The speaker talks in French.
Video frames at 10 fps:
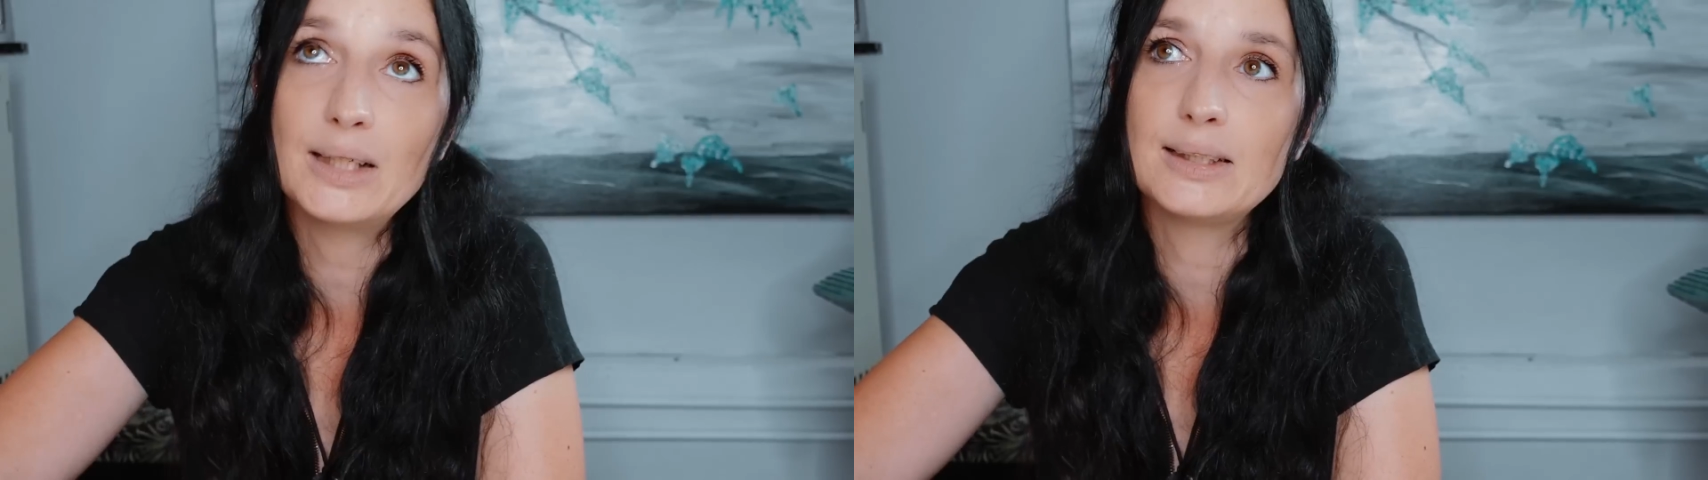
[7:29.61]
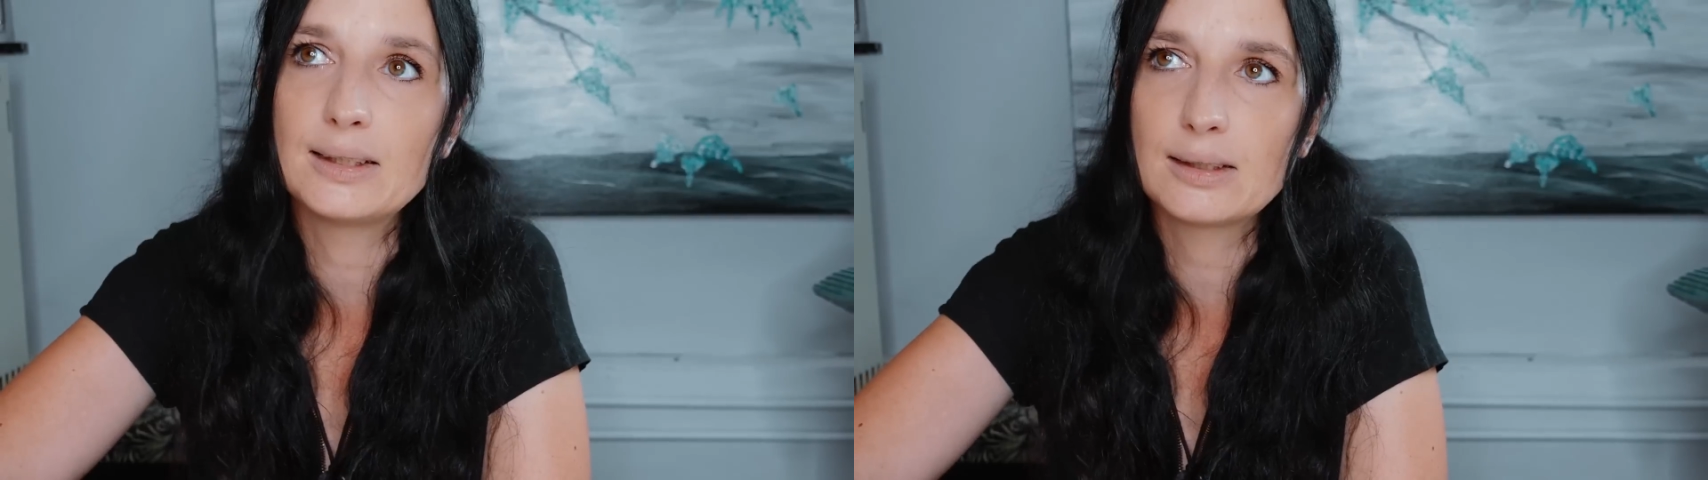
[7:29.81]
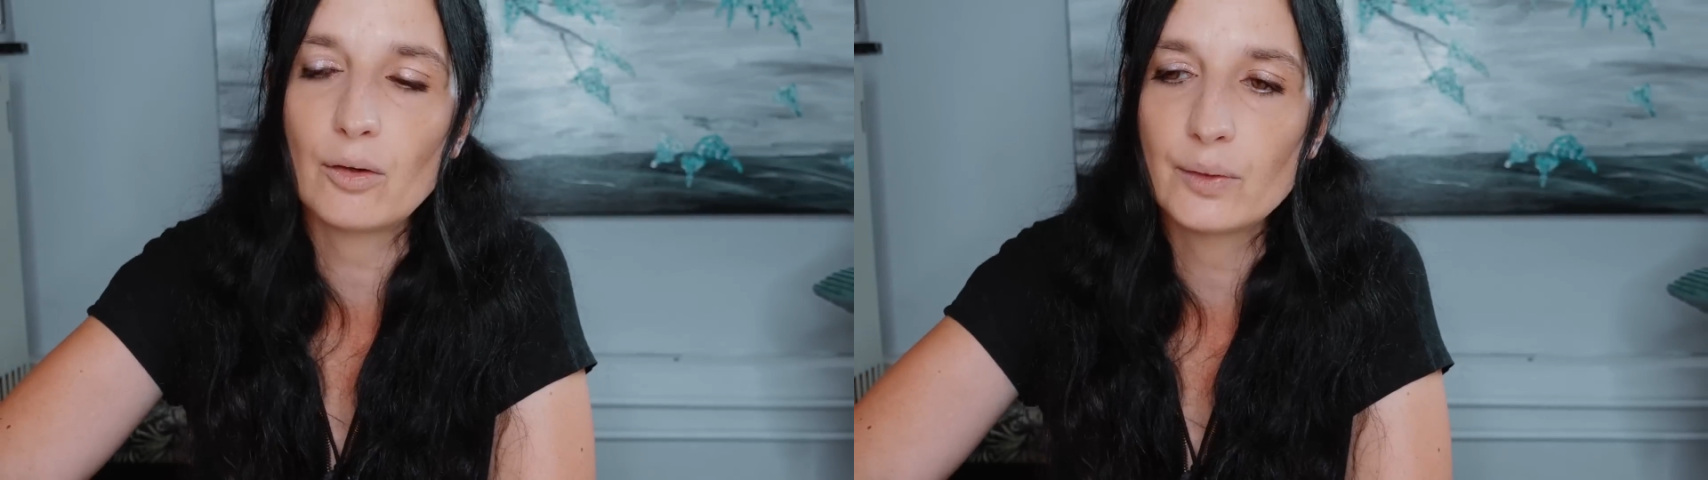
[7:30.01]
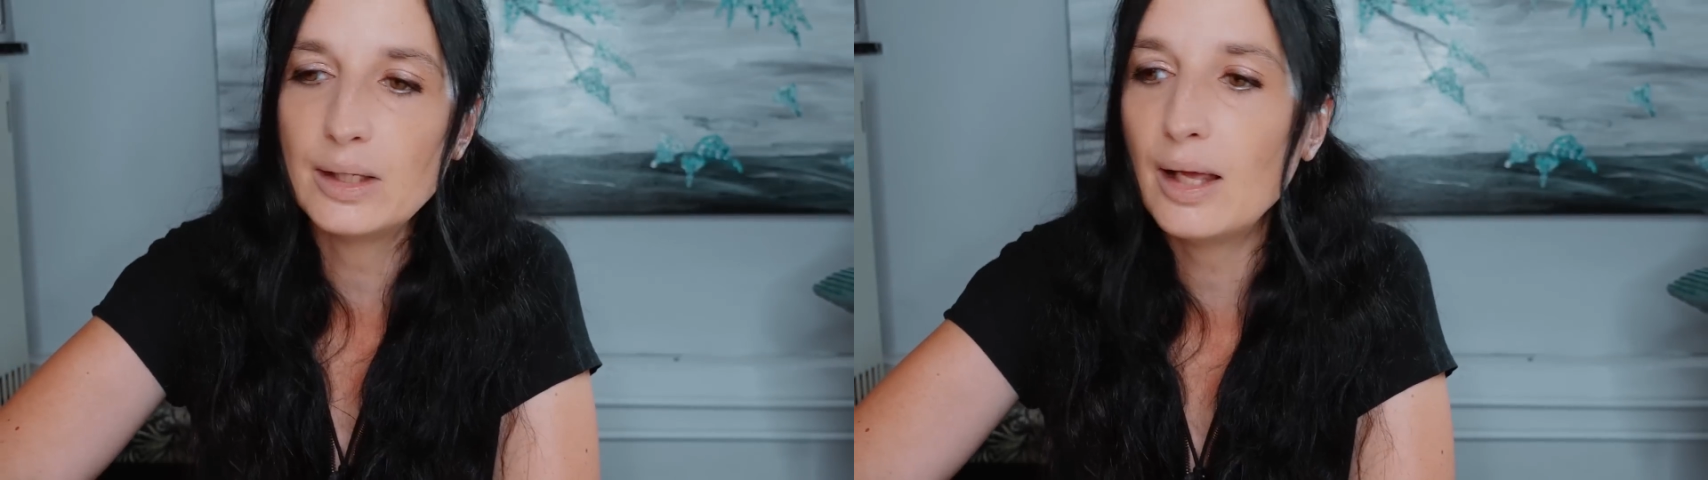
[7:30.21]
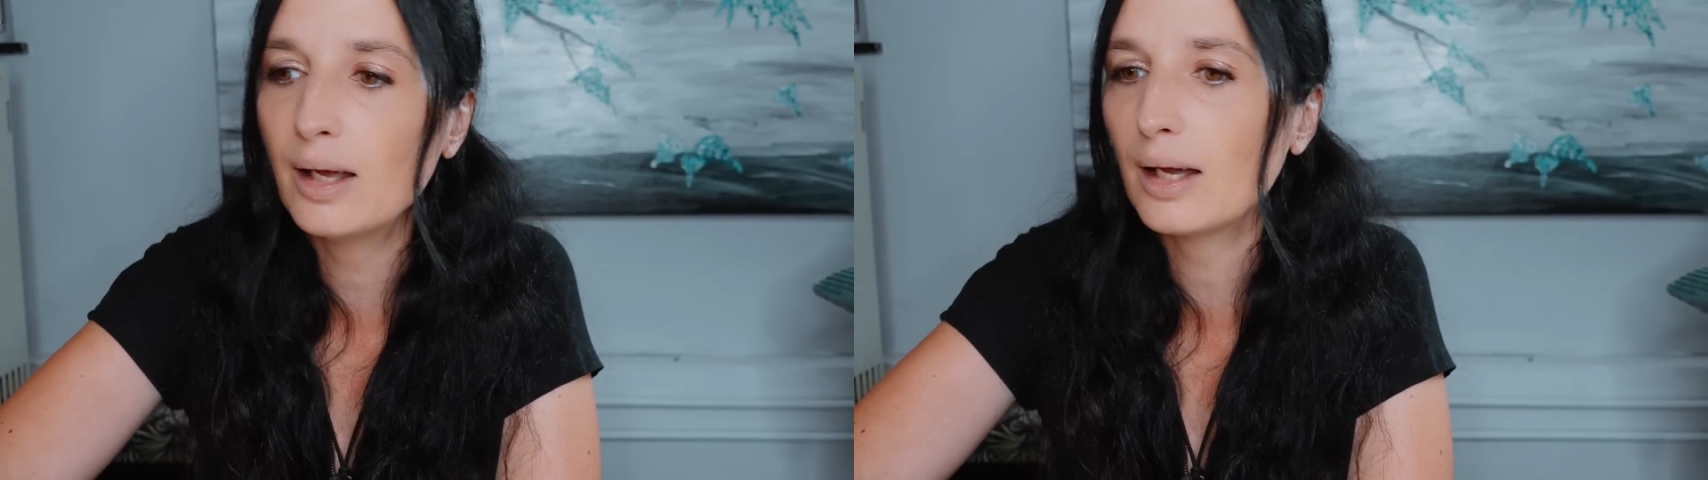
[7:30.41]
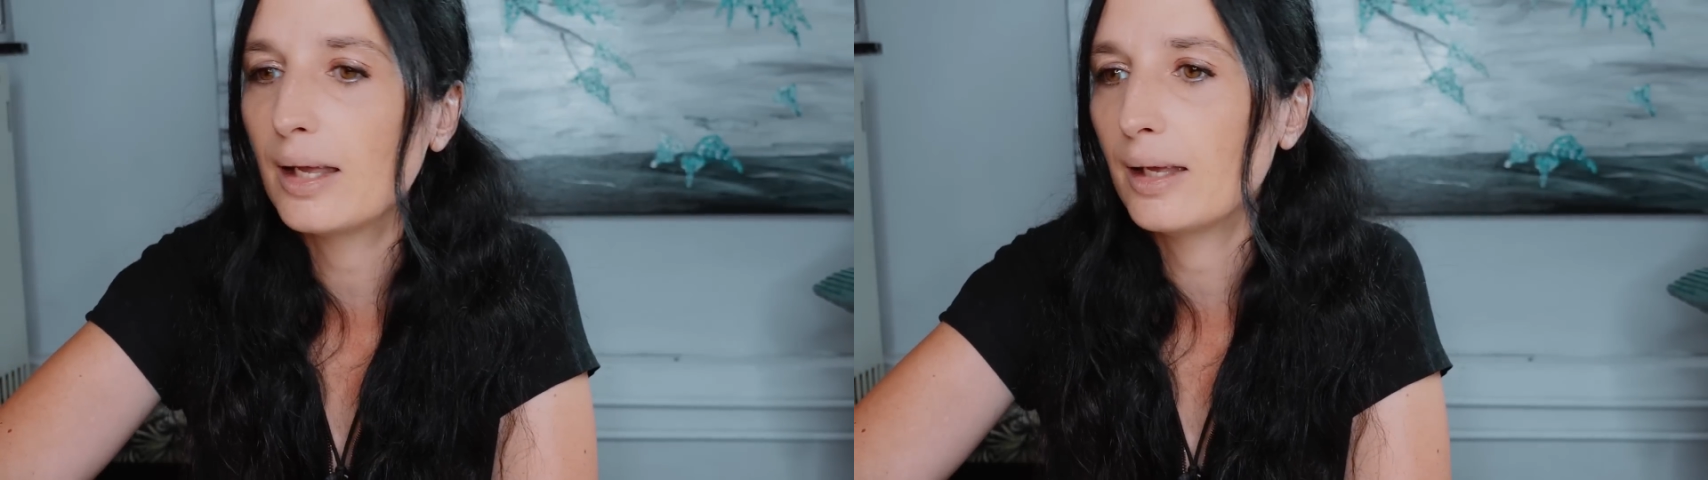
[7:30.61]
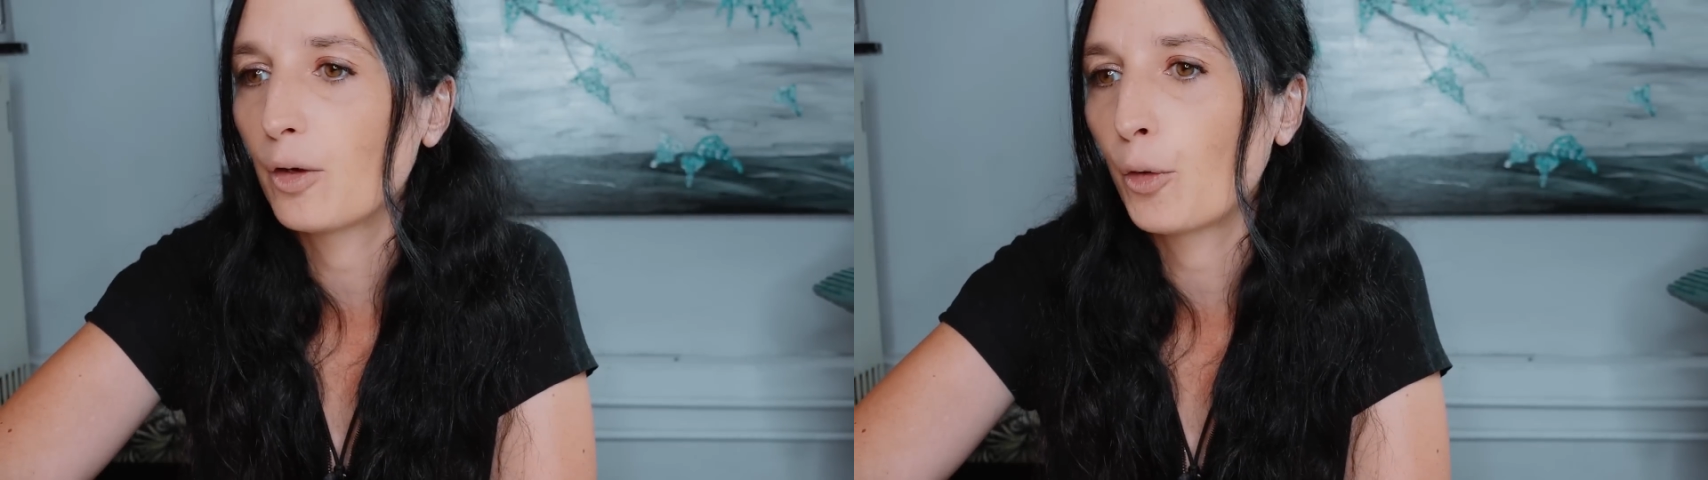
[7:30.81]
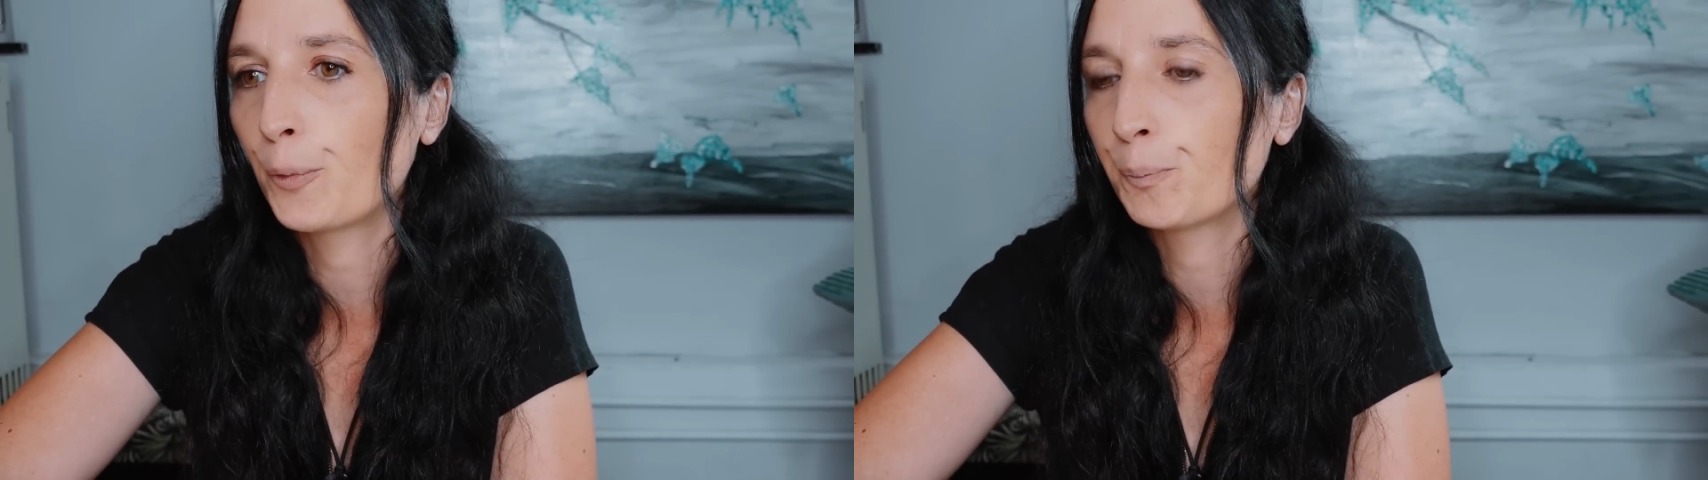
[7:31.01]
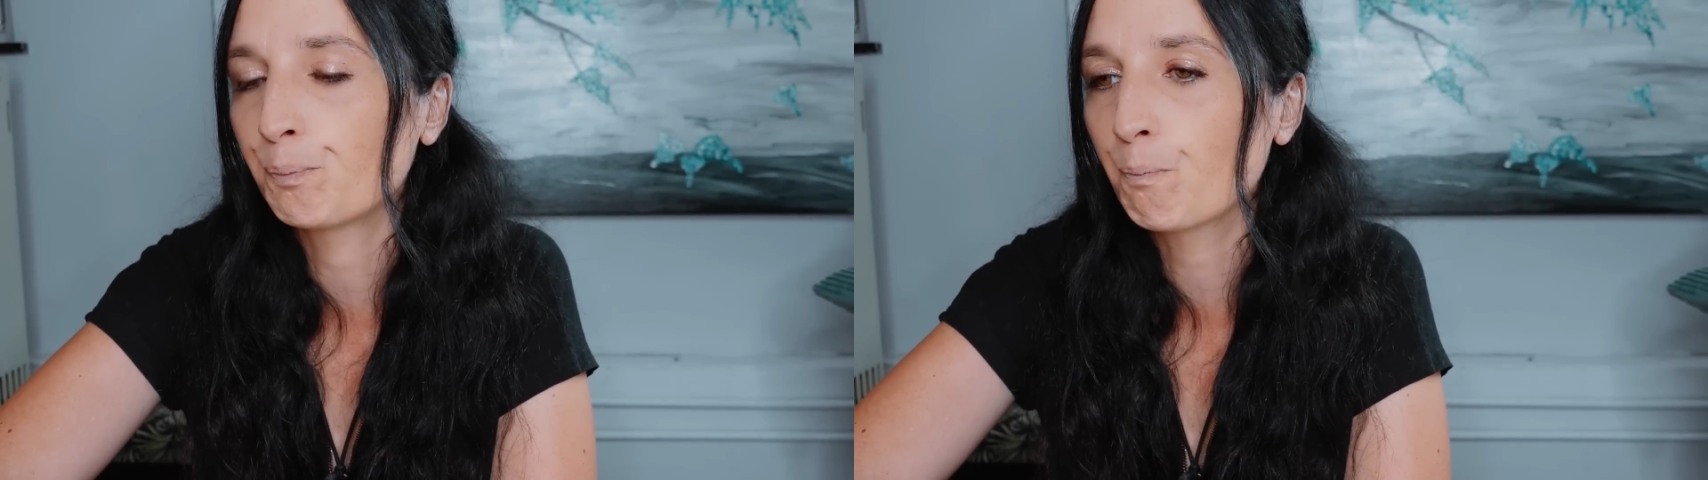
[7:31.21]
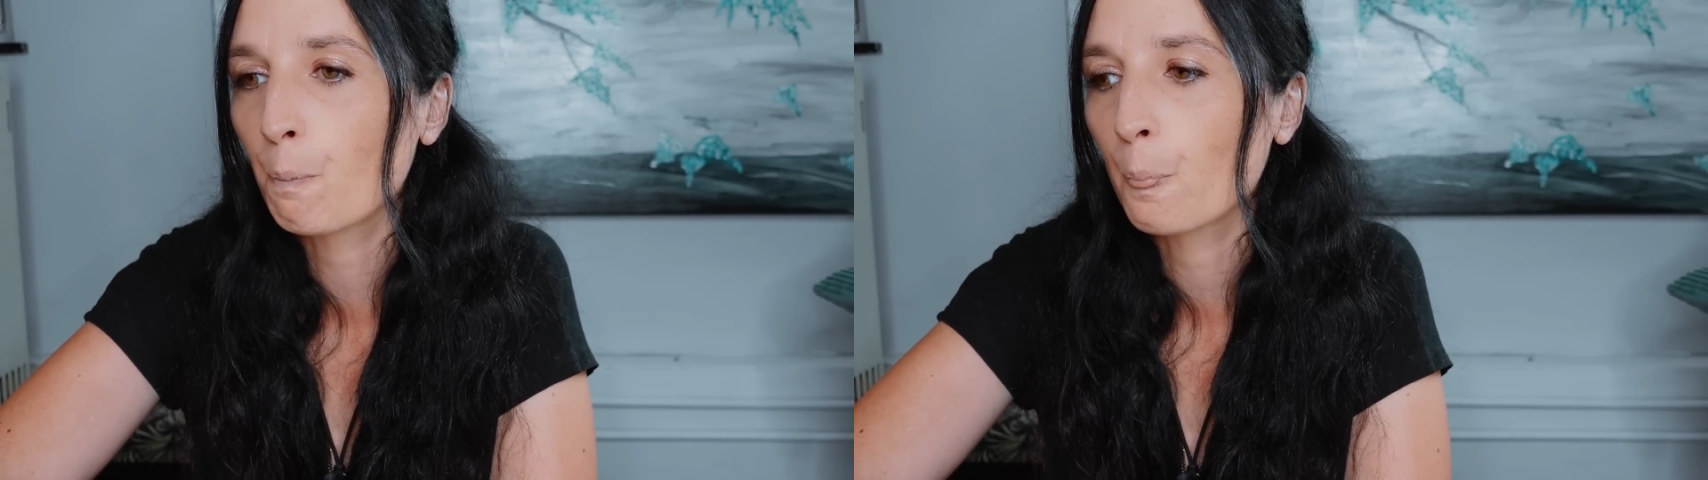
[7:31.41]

c'est extraordinaire. Et, euh,